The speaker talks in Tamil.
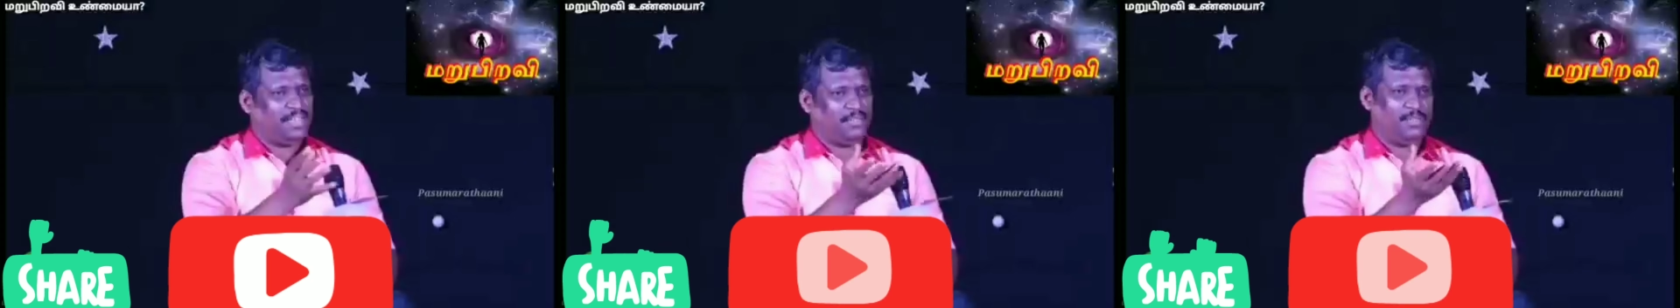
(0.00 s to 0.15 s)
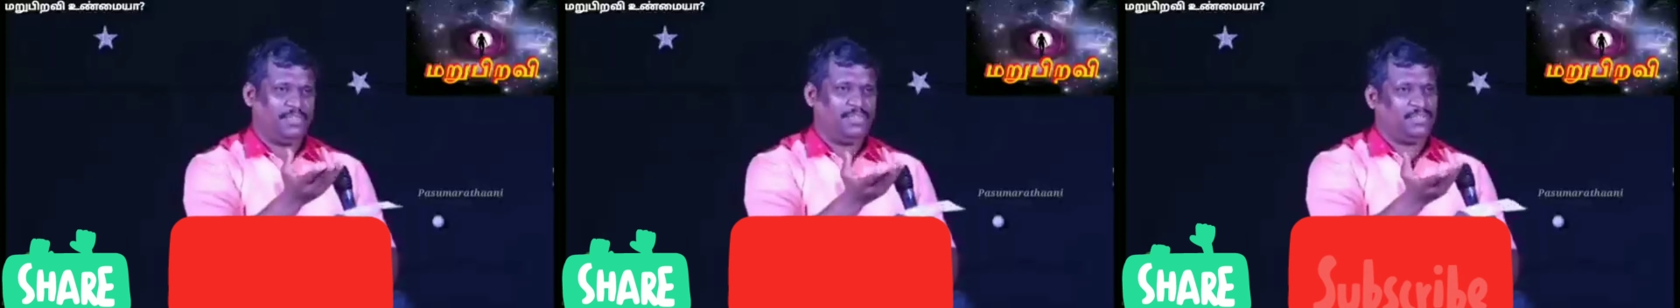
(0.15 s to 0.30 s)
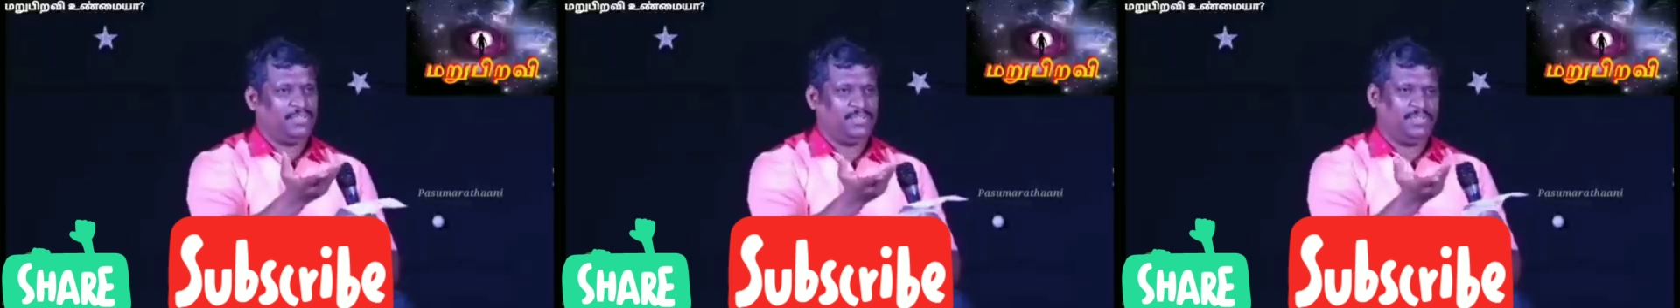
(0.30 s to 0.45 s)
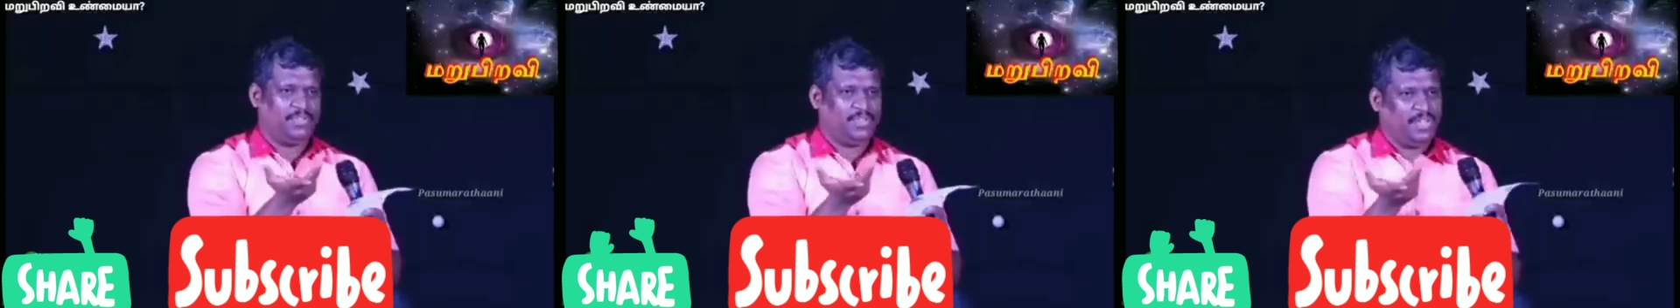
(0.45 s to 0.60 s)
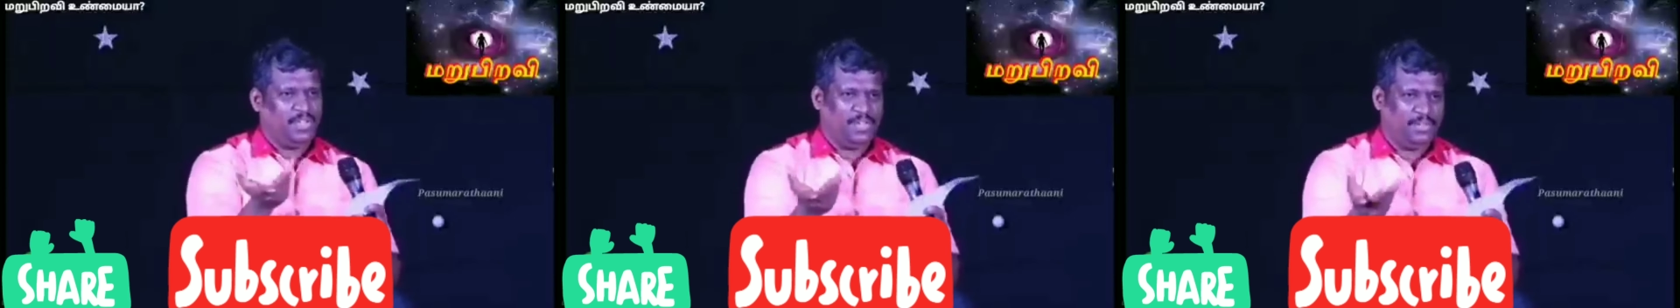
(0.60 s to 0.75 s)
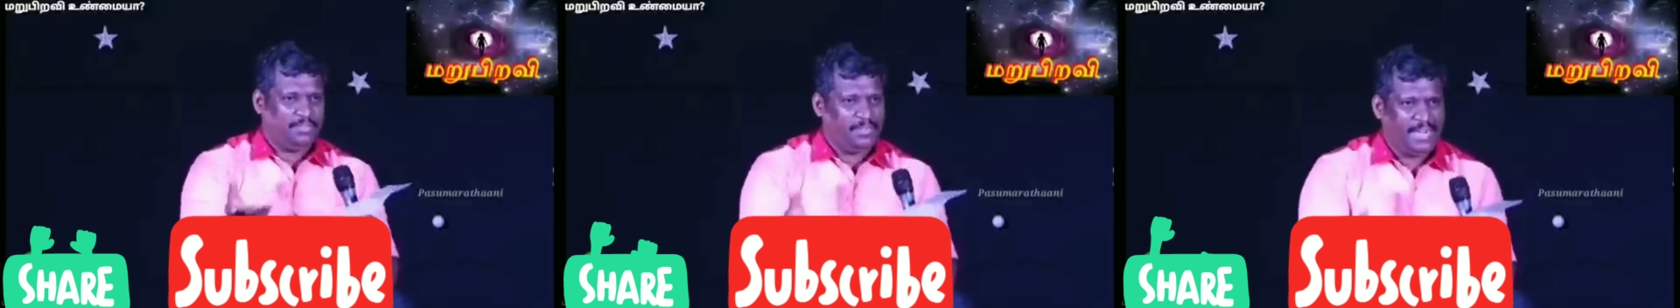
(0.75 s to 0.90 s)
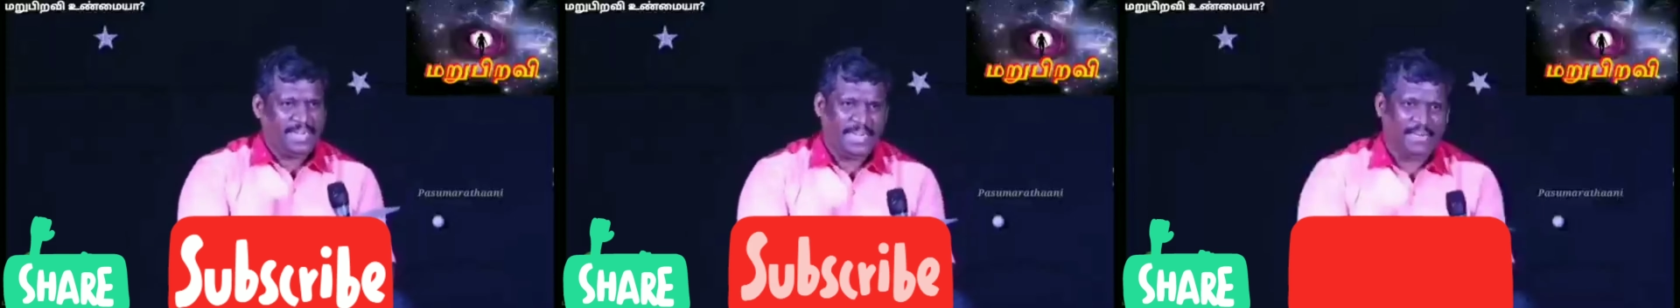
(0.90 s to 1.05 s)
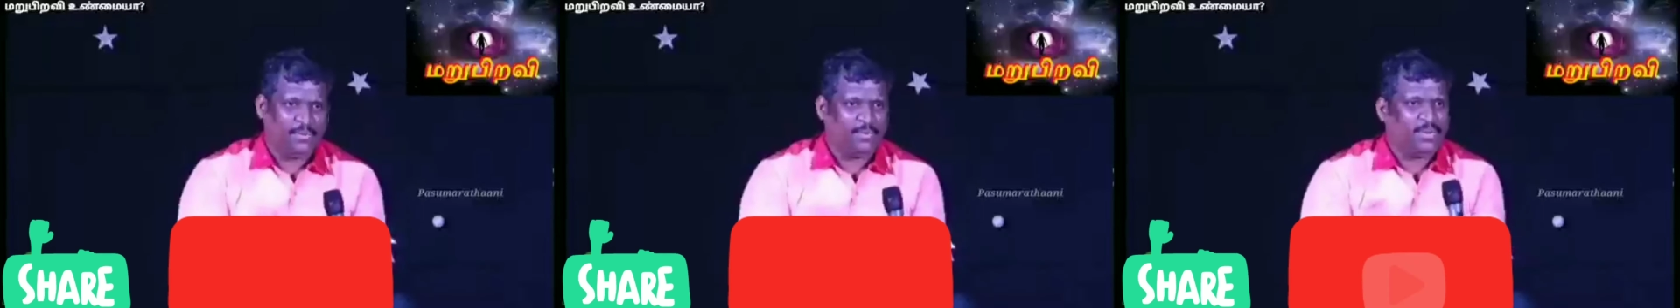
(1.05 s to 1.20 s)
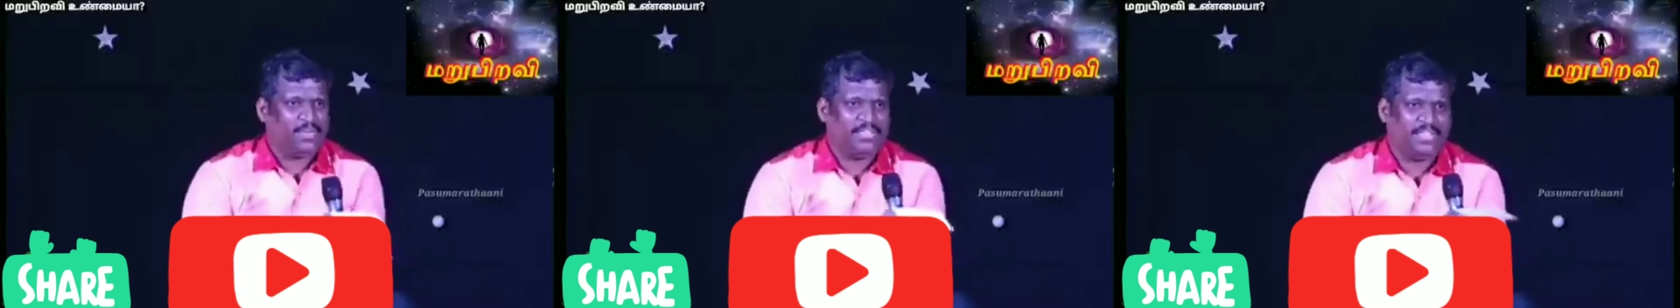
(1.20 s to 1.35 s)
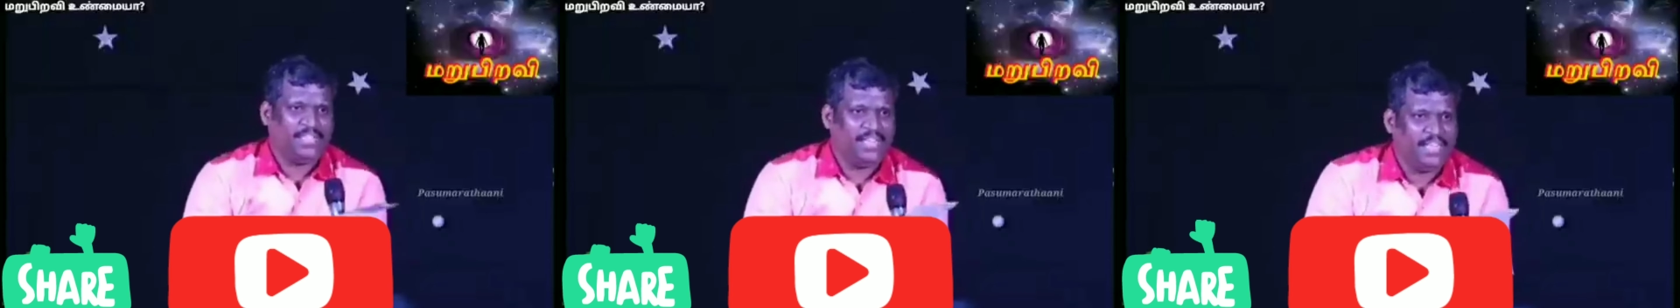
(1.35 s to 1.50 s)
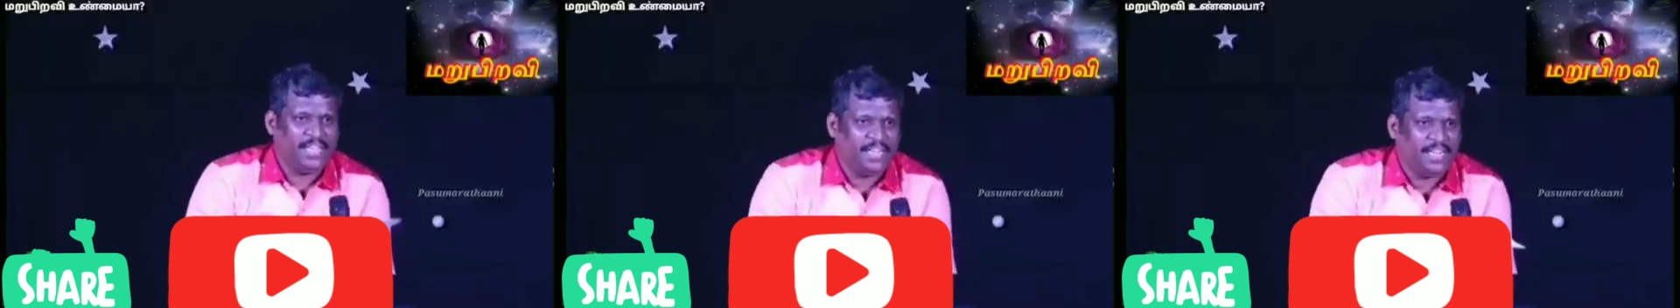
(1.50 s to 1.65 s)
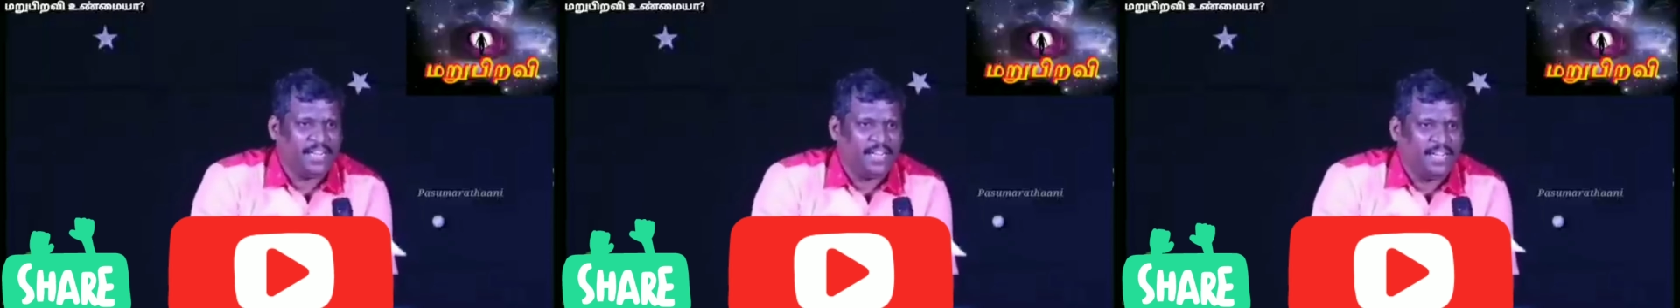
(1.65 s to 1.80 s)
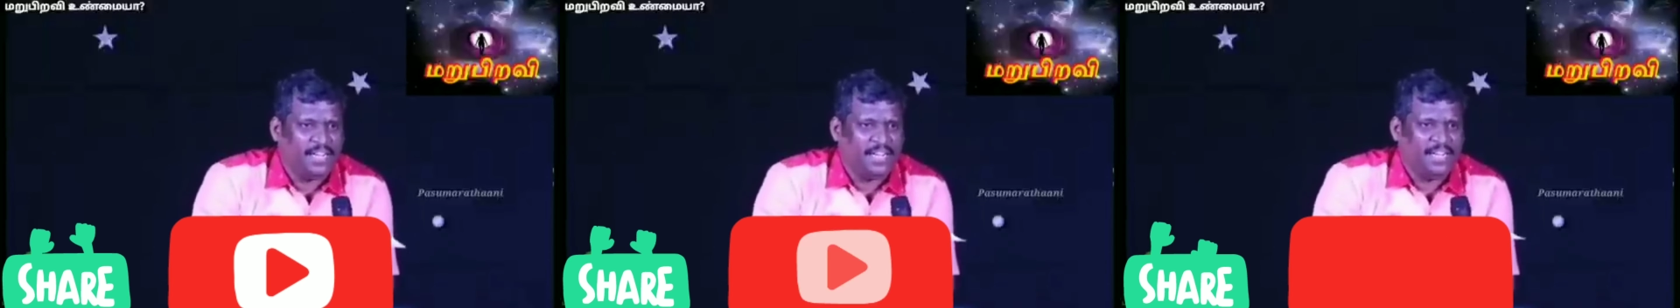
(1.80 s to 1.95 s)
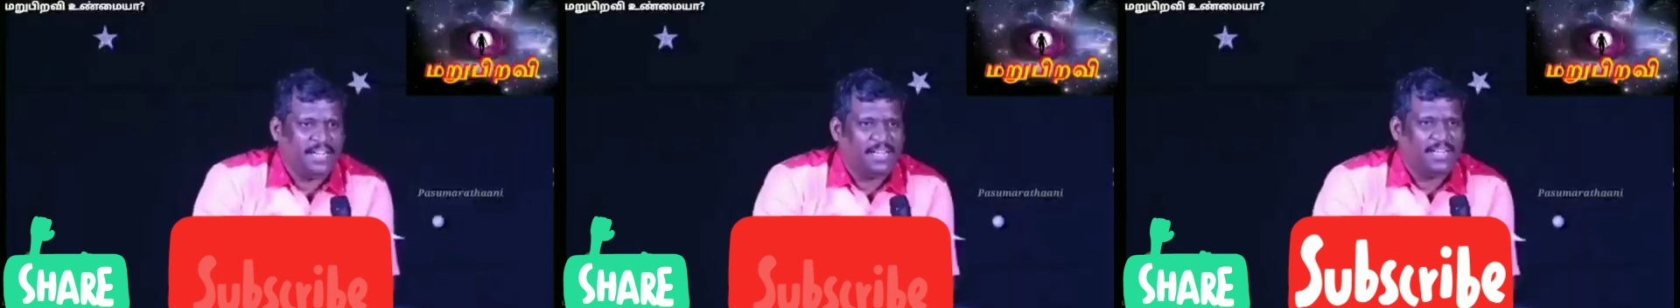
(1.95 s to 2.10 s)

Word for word: ஒன்றும் மேடையில் உட்காந்துட்டேங்கிறக்காக